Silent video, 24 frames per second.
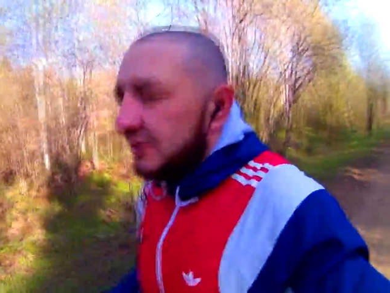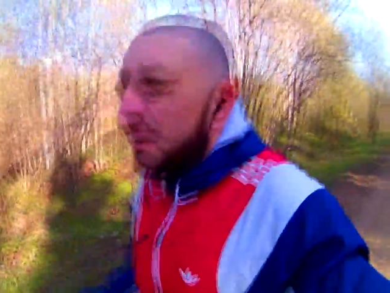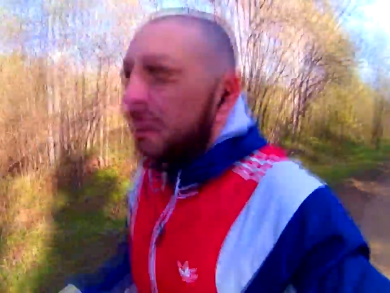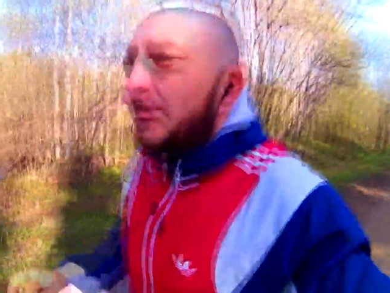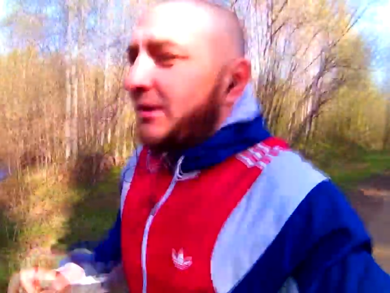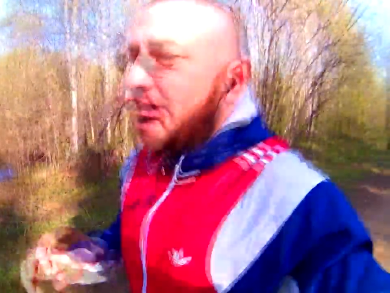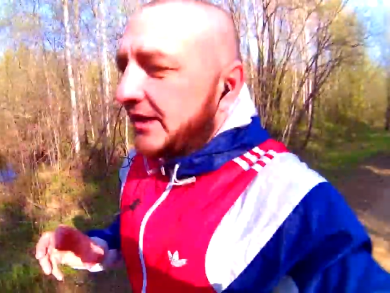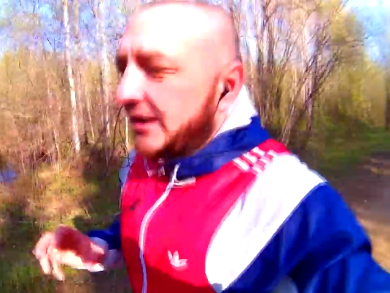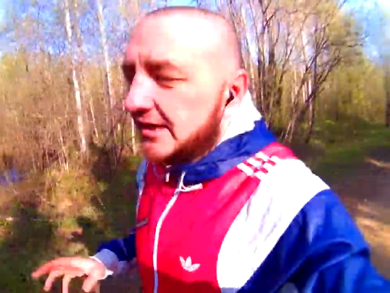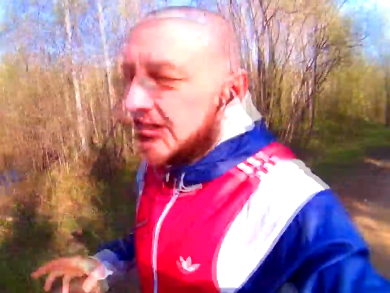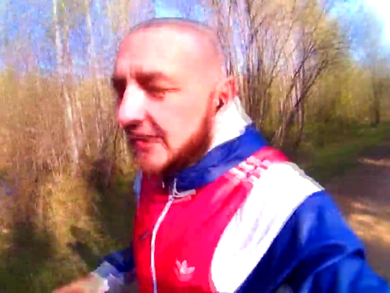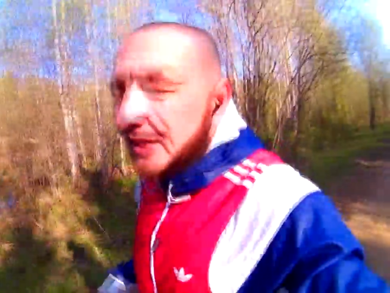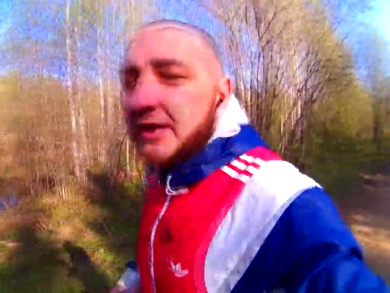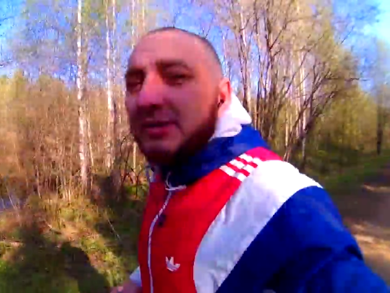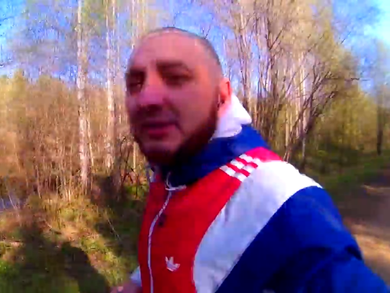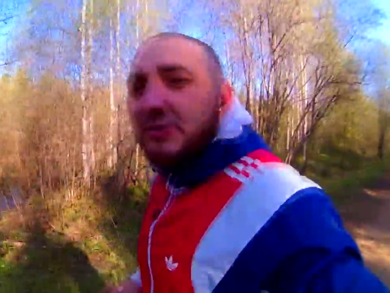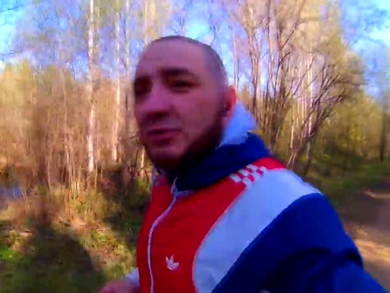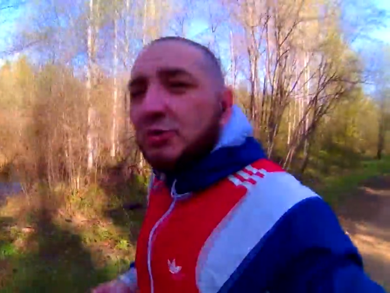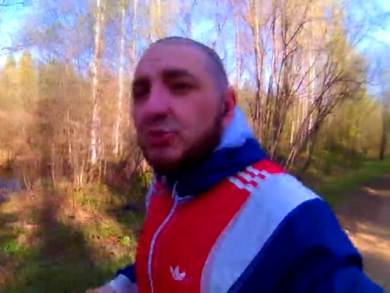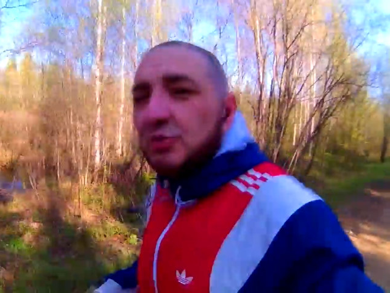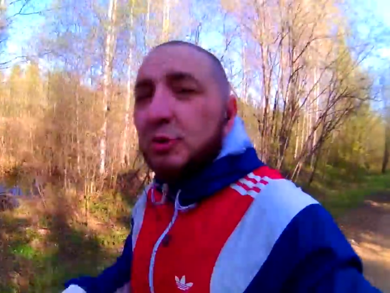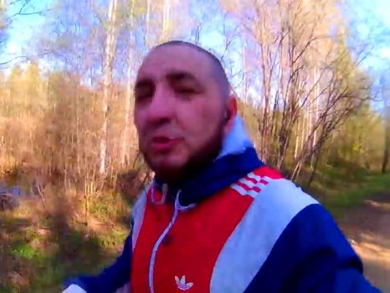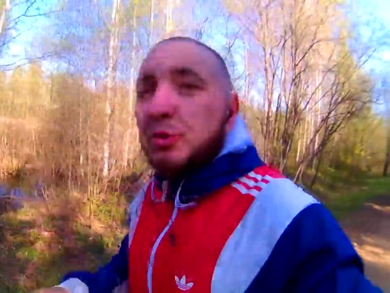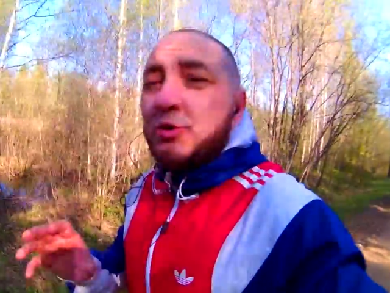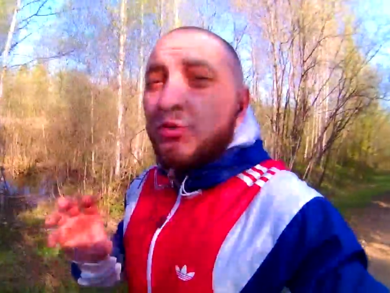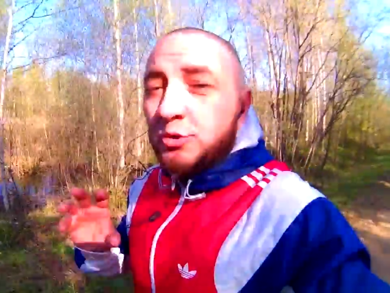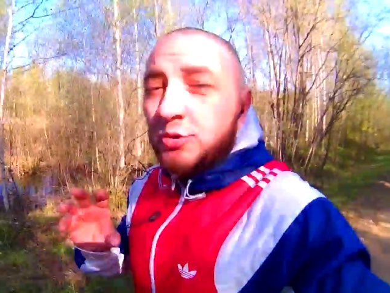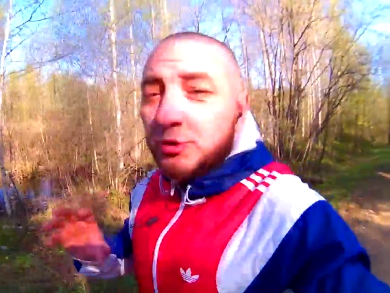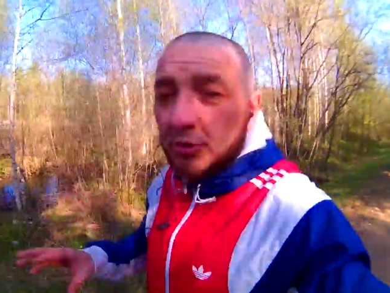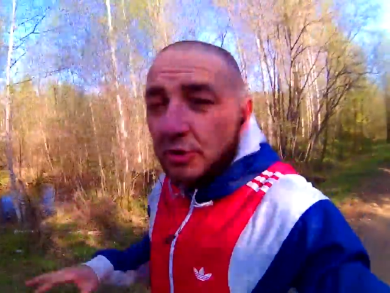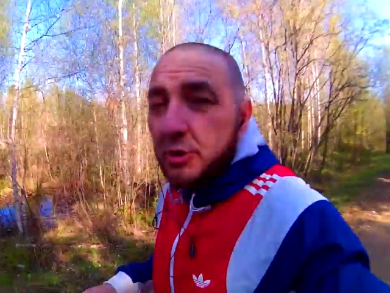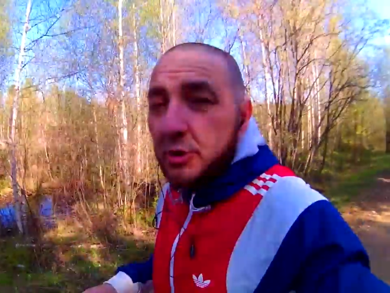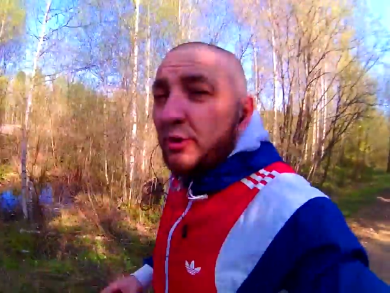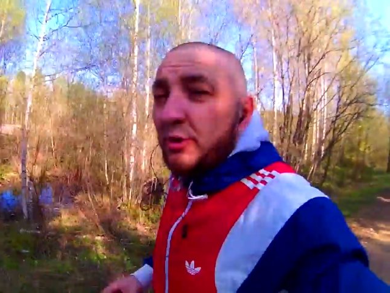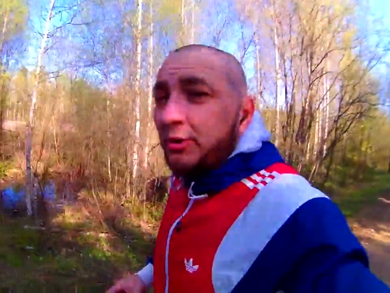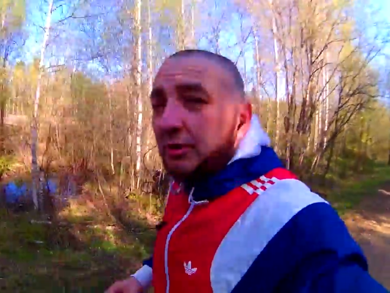бег.
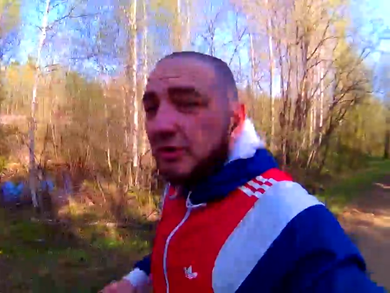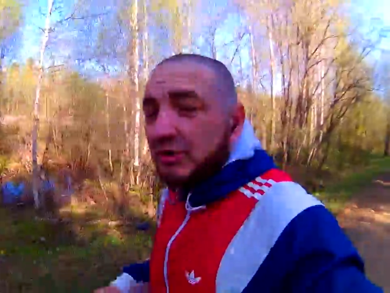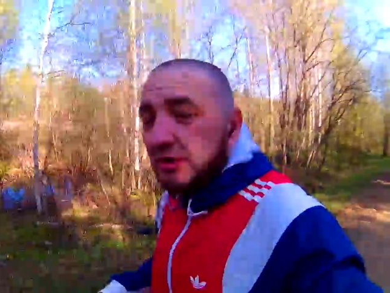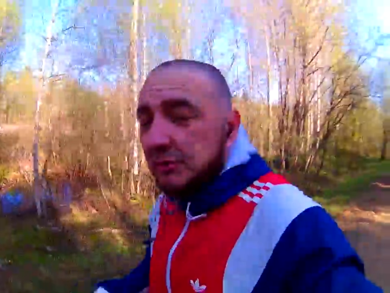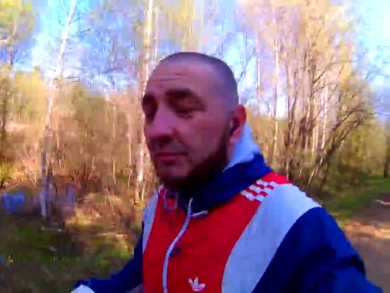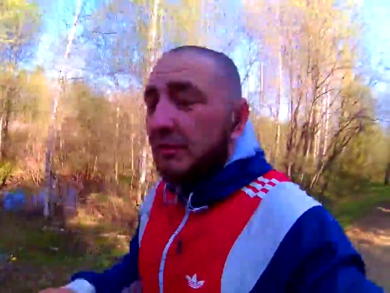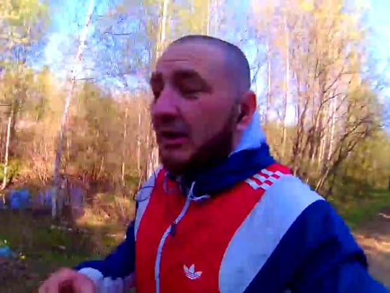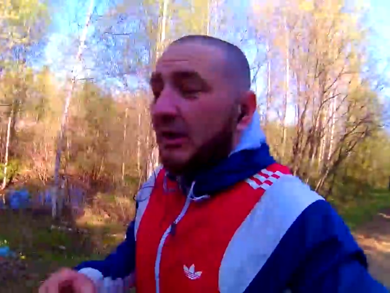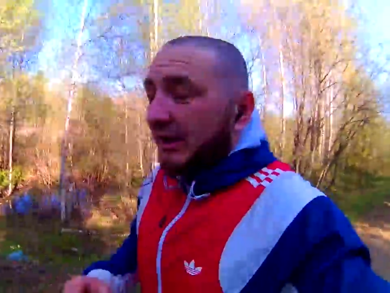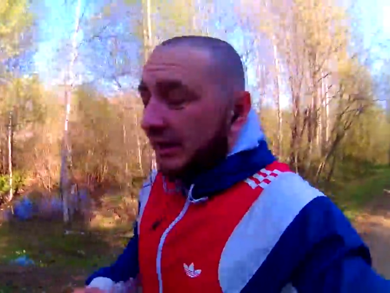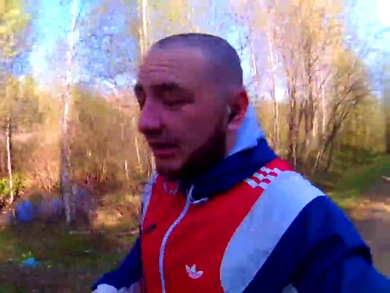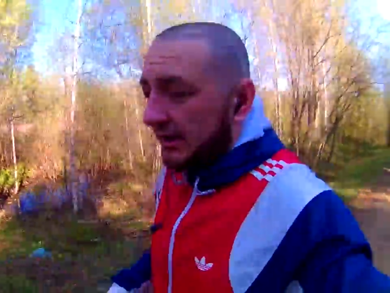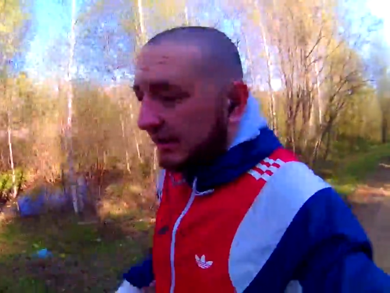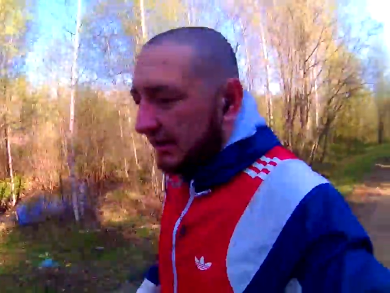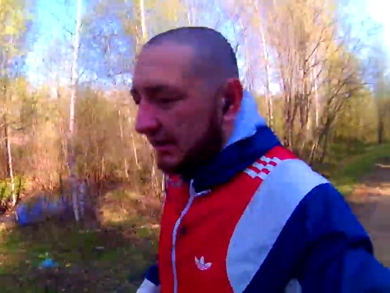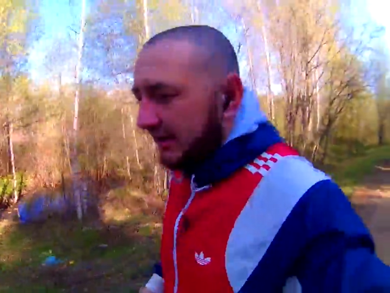Чуть-чуть легкий бег.